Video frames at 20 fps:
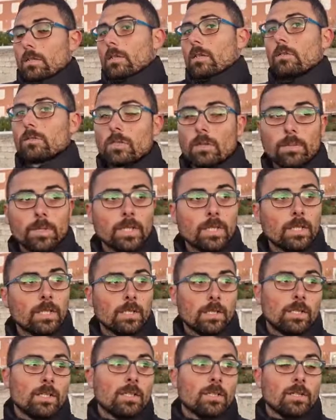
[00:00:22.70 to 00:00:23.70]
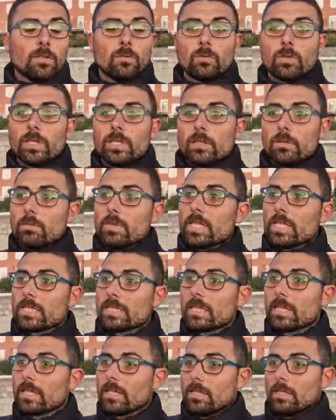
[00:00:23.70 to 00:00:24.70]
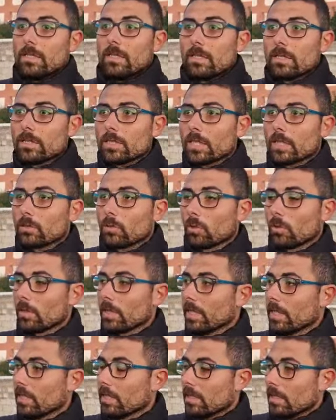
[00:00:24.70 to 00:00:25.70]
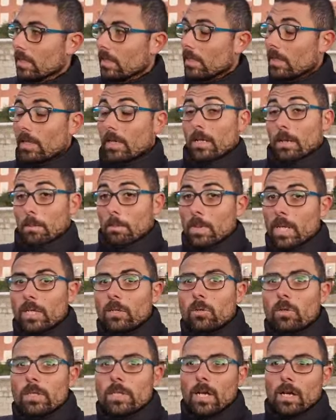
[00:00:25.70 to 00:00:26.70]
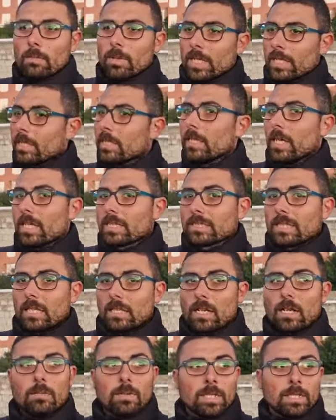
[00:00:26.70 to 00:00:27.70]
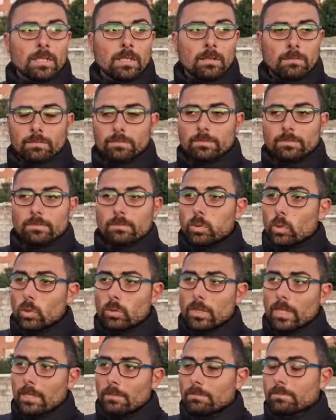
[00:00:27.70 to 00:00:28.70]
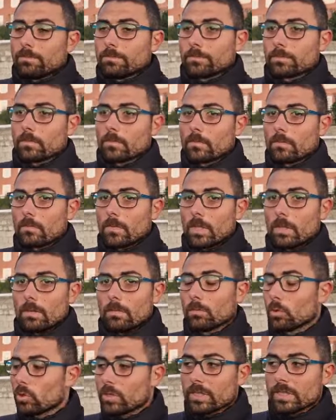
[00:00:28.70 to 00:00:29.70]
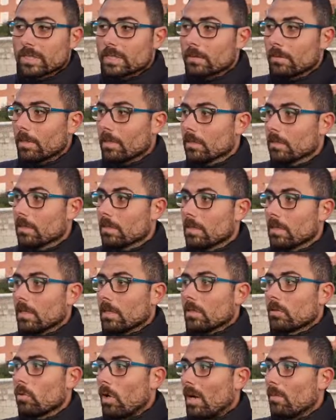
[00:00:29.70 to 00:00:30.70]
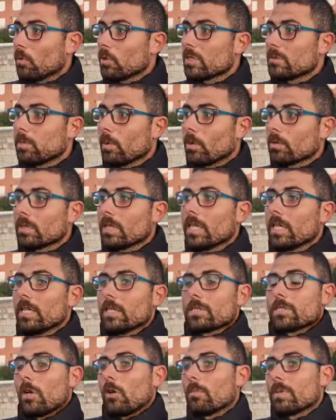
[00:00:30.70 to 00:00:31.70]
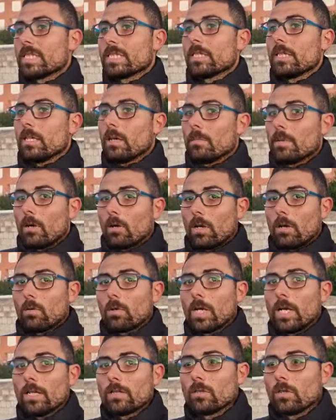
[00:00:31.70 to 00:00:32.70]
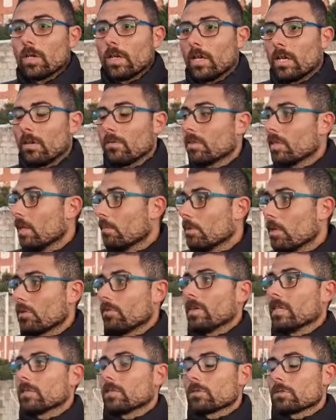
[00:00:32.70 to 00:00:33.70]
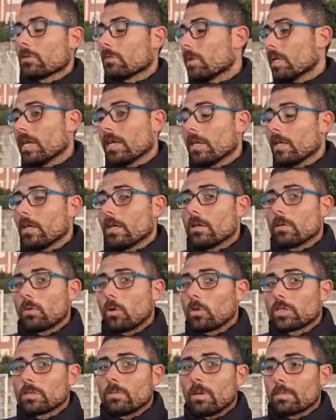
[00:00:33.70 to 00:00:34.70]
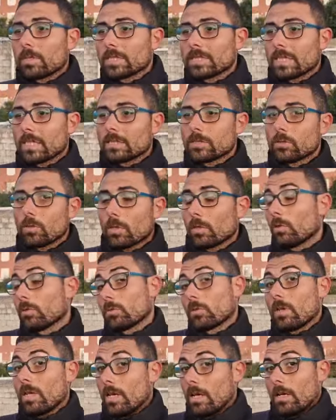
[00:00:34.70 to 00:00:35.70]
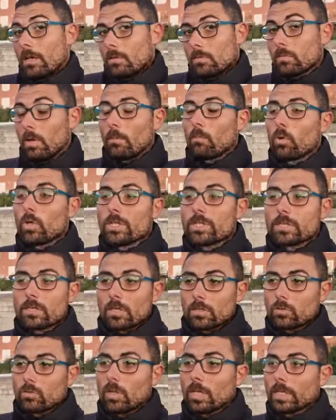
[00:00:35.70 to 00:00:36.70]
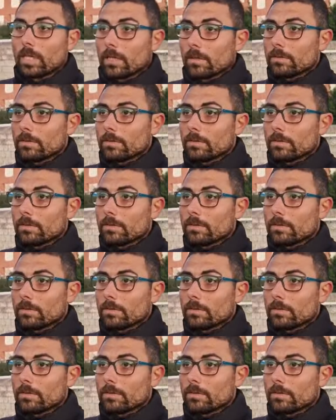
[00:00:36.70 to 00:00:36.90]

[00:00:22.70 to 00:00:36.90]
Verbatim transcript: lo sapete, lunedì il mister, il direttore, mercoledì la partita che è stata una partita brutta bruttissima. Dovevamo rispondere, ci siamo messi lì, abbiamo lavorato e alla fine abbiamo fatto secondo me un'ottima prestazione contro una, una buonissima squadra.